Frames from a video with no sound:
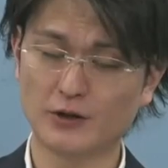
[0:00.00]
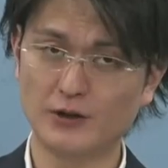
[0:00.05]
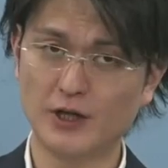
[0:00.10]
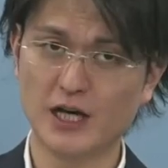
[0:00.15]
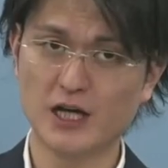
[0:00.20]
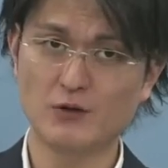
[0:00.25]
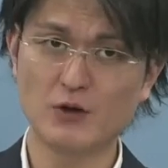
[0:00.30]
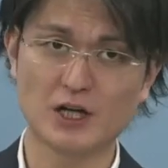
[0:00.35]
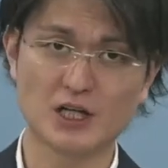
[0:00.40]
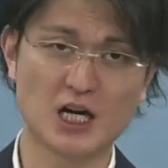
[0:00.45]

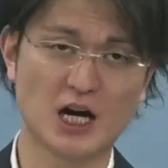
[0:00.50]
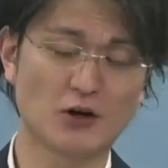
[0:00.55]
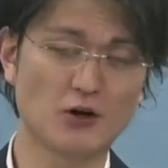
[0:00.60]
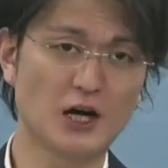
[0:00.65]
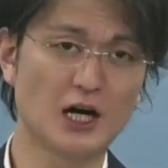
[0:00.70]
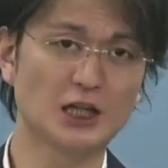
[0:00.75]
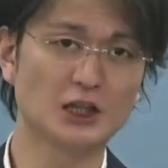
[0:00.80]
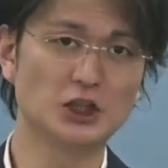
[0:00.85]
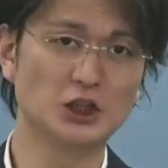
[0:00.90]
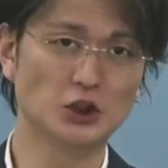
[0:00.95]
ラインは
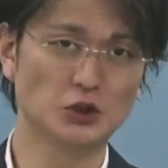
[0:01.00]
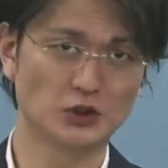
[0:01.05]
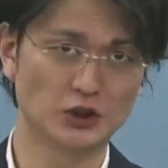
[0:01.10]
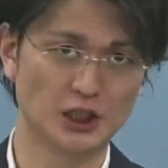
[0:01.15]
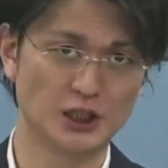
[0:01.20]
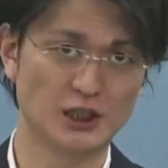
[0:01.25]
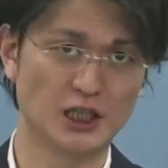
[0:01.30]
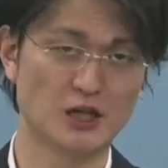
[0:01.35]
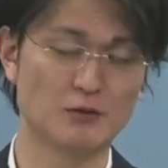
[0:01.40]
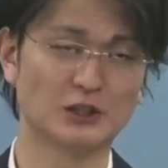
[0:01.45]
180点
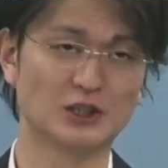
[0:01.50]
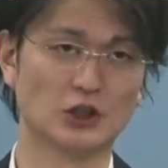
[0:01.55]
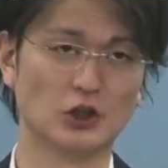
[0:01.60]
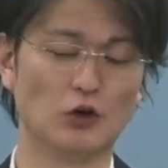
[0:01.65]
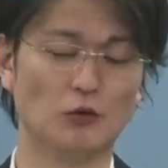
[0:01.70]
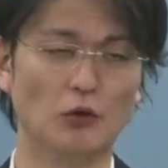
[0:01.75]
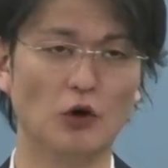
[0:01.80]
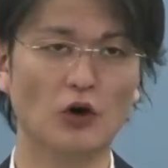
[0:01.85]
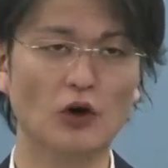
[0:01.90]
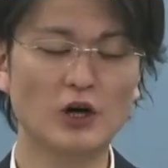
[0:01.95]
になりますけ
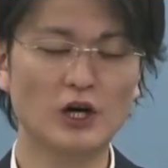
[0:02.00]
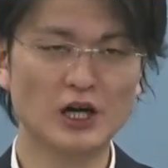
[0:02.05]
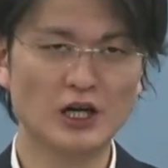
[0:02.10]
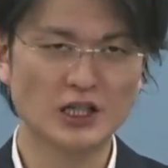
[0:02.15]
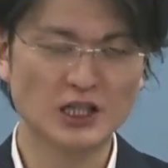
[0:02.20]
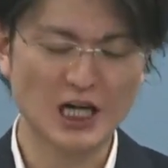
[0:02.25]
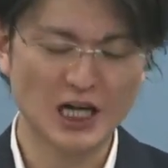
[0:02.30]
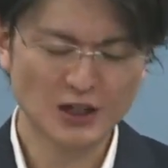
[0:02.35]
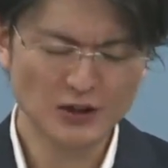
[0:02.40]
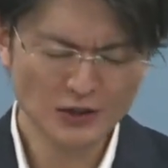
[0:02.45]
ども、
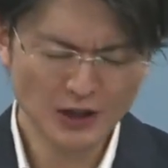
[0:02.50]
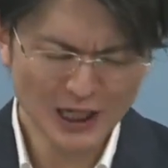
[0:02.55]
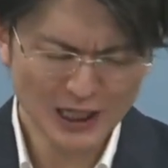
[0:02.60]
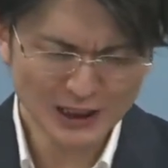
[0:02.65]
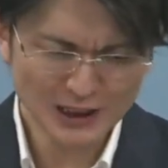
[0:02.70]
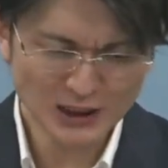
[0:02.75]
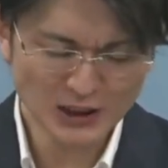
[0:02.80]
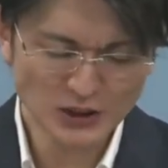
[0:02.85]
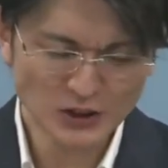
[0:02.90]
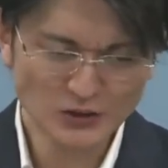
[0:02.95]
180
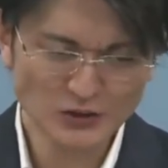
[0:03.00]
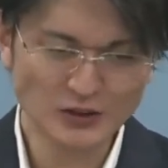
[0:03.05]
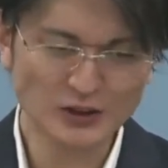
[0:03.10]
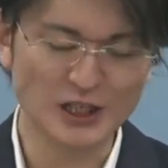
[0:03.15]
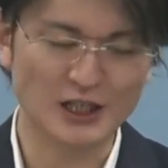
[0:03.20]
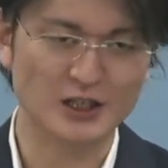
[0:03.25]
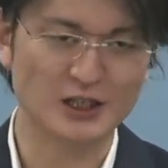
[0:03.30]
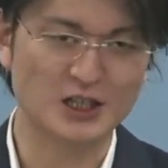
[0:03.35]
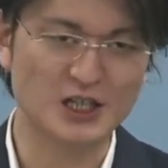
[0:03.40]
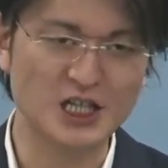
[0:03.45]

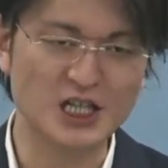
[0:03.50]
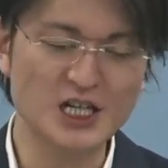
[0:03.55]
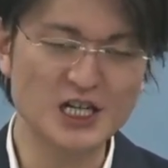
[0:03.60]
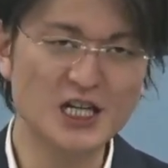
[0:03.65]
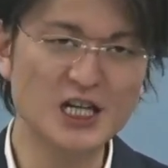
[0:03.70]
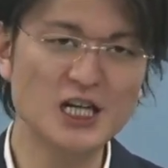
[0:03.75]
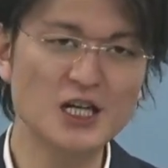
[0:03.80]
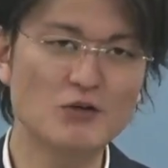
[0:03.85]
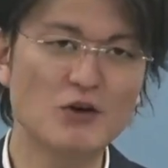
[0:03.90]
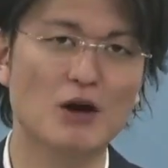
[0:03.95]
点
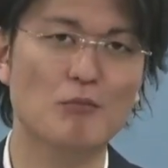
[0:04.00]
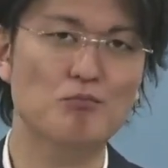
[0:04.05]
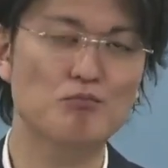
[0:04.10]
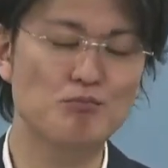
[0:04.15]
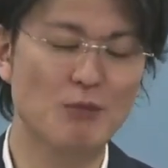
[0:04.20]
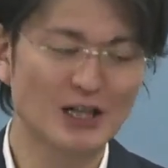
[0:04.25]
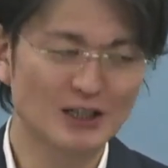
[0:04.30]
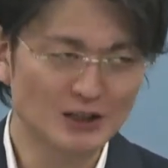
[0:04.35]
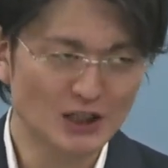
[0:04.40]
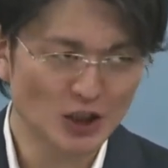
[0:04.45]
ギリギリは
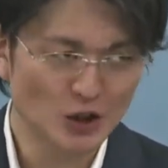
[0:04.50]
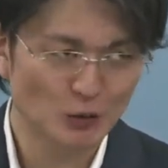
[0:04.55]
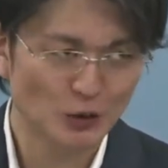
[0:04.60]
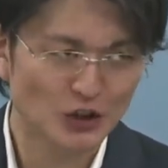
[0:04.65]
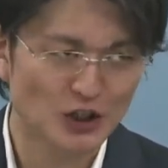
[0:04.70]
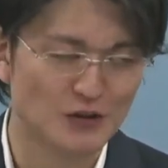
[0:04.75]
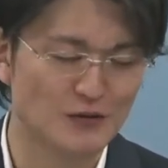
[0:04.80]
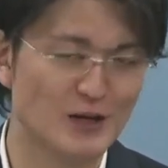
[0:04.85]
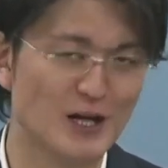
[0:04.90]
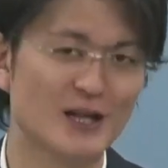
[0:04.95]
全くもっ
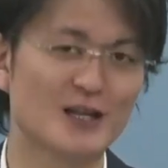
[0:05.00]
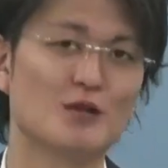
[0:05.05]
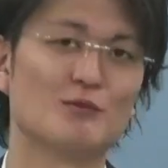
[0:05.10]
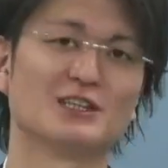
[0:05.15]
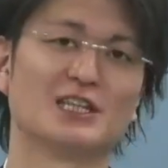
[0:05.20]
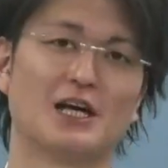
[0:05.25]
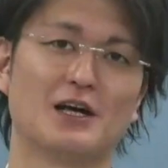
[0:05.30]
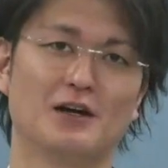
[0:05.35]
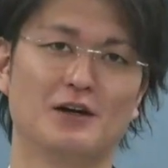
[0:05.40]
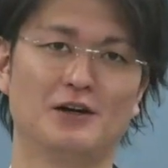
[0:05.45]
て狙ってま
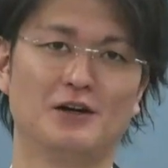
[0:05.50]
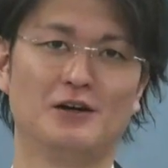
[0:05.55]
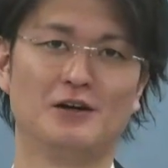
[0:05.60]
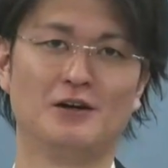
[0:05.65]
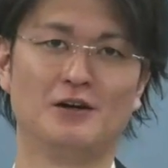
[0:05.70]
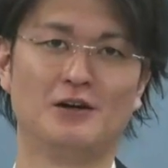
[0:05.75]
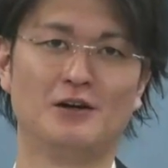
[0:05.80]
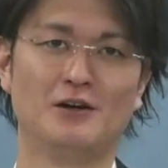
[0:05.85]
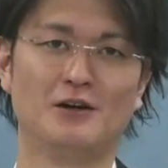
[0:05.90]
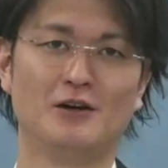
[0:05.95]
せん。
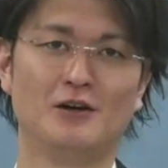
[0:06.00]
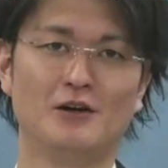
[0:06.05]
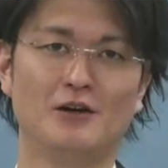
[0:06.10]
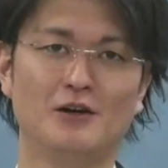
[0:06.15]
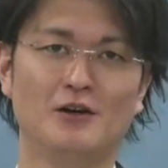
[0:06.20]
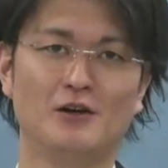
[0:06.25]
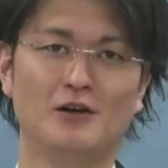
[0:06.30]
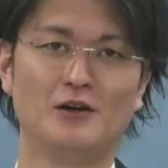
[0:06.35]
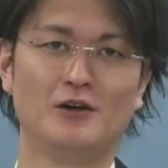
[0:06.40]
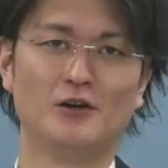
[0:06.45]

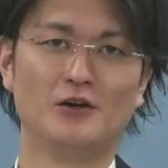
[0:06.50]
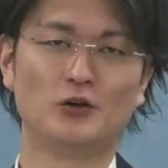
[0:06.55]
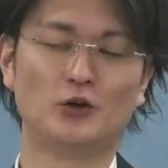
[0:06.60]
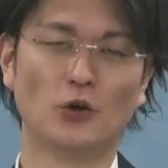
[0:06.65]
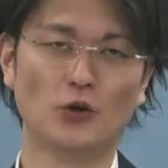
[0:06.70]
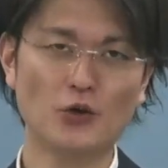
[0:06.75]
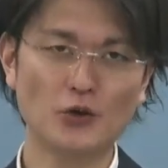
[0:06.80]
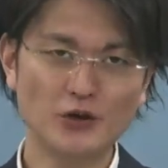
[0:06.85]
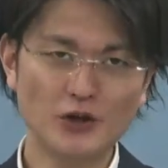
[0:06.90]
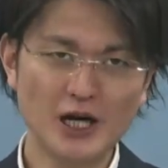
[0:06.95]

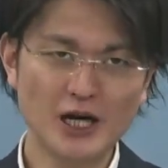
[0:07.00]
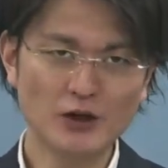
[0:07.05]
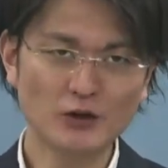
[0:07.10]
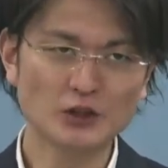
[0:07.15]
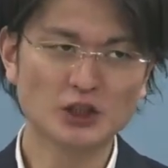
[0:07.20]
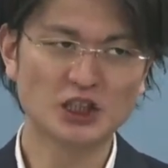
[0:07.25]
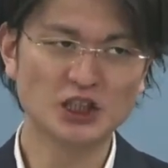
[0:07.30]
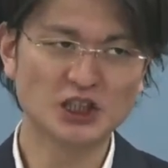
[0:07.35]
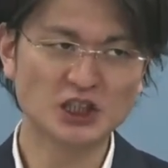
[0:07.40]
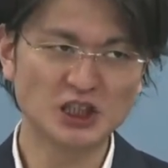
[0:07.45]
どのぐらいの
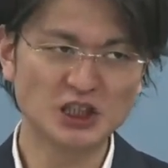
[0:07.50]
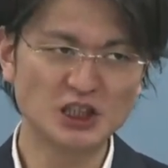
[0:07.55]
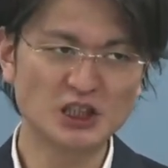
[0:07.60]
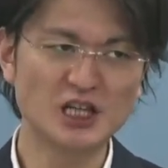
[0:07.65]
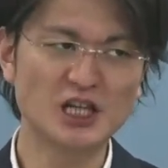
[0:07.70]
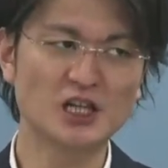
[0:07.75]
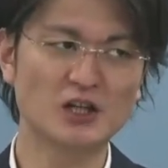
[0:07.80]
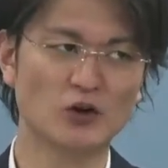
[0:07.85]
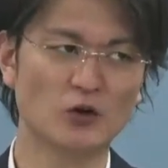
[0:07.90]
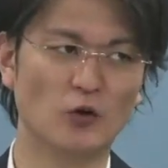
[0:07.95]
知識
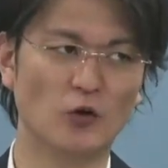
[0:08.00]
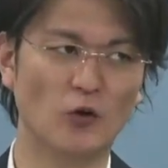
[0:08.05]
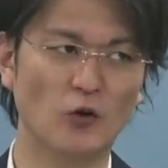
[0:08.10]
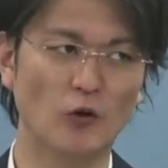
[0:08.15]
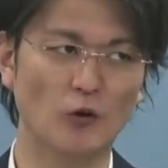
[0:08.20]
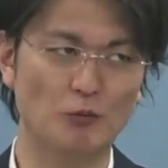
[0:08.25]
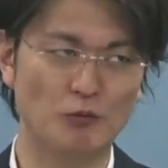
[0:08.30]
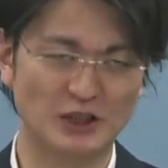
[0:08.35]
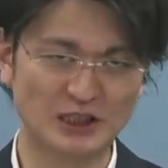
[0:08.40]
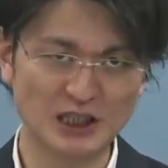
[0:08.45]
提供
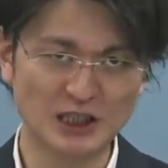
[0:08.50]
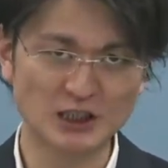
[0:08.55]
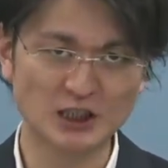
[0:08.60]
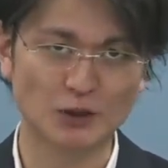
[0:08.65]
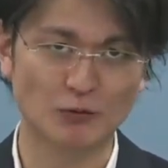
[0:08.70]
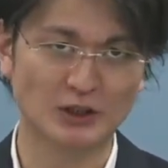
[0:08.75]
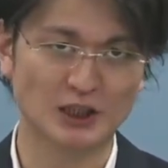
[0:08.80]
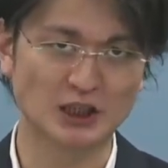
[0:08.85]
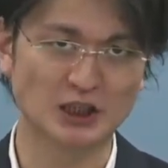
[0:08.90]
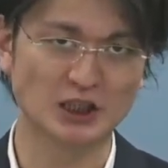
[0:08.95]
を目指して
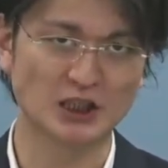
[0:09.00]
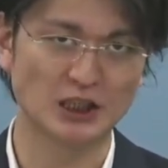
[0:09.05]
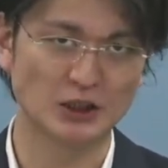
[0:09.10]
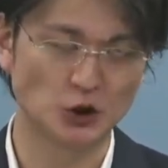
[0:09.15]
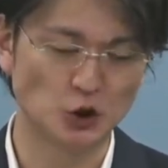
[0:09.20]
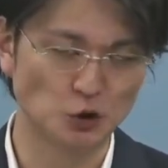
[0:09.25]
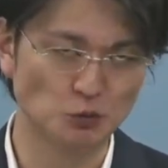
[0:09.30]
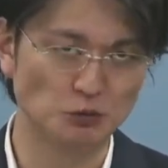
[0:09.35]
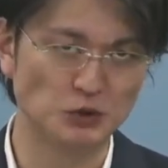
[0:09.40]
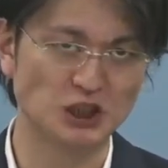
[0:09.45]
私が
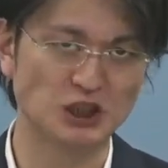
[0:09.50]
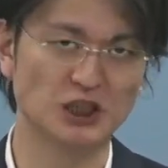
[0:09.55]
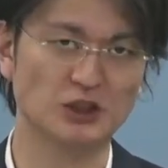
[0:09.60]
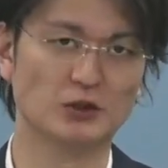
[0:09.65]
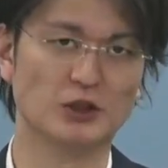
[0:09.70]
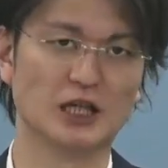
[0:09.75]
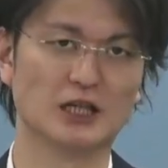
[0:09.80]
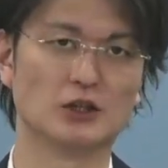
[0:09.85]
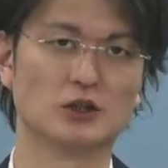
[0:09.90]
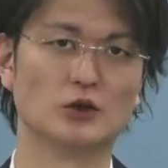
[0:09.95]
準備してい
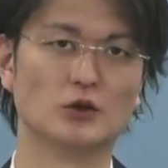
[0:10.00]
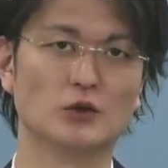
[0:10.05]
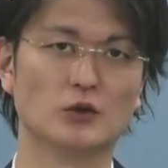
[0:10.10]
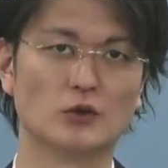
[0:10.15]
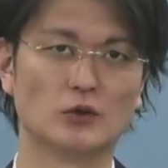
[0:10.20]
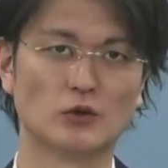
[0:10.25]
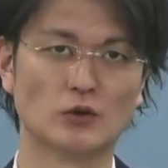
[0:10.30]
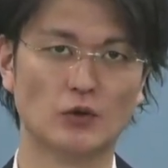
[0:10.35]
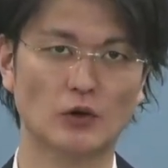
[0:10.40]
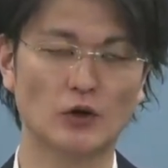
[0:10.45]
るかっていう
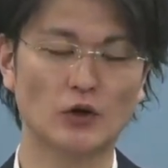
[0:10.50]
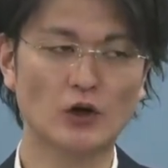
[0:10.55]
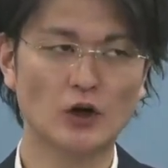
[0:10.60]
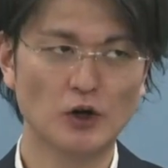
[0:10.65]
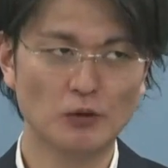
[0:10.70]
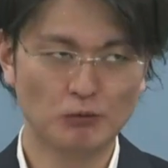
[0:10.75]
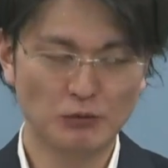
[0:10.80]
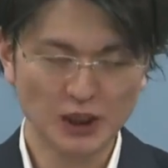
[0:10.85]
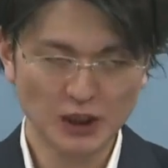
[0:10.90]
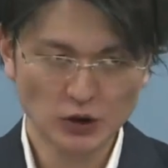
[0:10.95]
と、
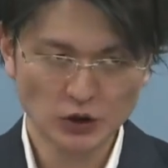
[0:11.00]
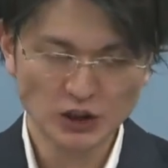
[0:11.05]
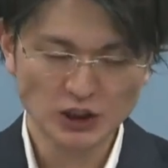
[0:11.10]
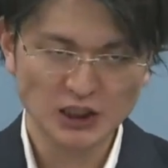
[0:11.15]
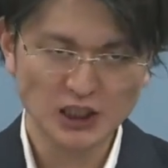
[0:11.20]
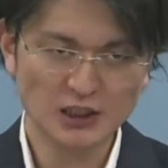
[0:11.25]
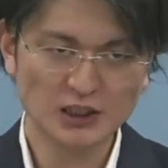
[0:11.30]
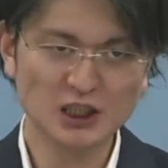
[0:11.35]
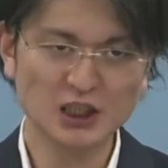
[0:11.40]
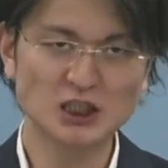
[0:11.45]
毎年
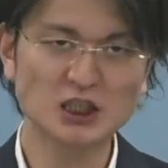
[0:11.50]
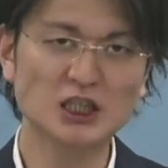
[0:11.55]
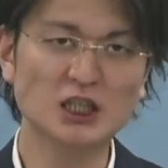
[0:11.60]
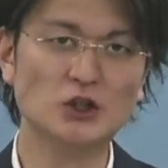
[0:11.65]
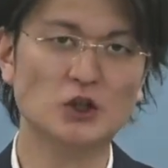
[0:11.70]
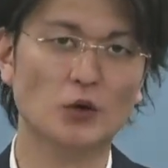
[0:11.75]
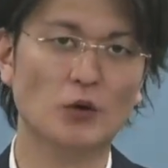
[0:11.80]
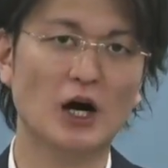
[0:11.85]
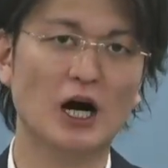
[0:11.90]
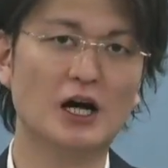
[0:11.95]
設定してい
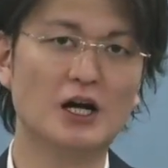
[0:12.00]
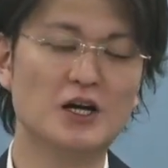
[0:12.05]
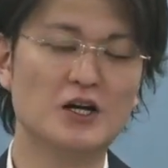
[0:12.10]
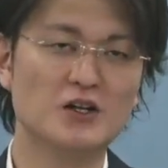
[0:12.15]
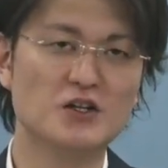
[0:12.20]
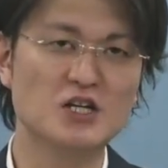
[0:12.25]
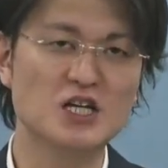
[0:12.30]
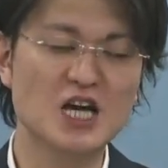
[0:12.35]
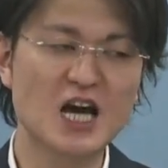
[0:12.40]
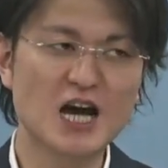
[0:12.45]
るのは
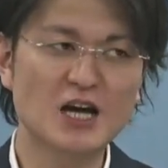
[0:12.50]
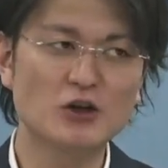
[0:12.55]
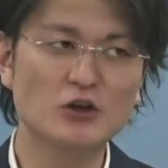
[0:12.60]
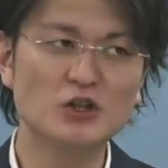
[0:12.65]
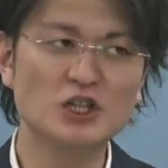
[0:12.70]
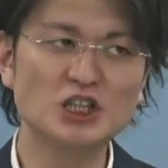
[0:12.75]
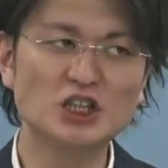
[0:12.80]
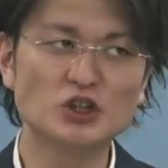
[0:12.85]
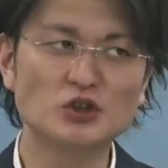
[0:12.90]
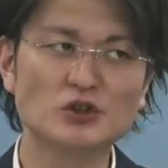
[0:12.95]

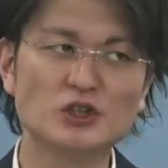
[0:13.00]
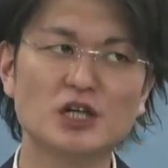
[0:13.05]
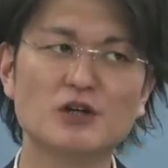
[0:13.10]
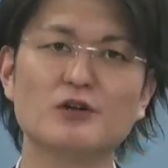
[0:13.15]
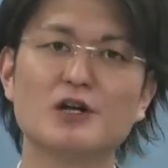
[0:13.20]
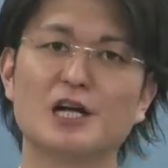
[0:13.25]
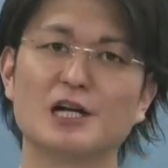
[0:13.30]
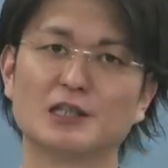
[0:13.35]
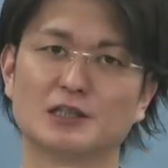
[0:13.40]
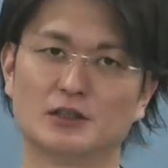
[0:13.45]
220点
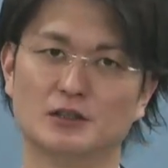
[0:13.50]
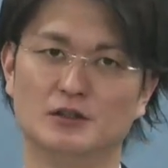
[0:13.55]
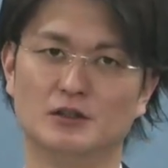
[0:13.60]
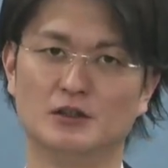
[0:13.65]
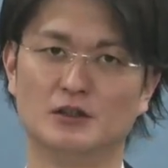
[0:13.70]
ぐらいです。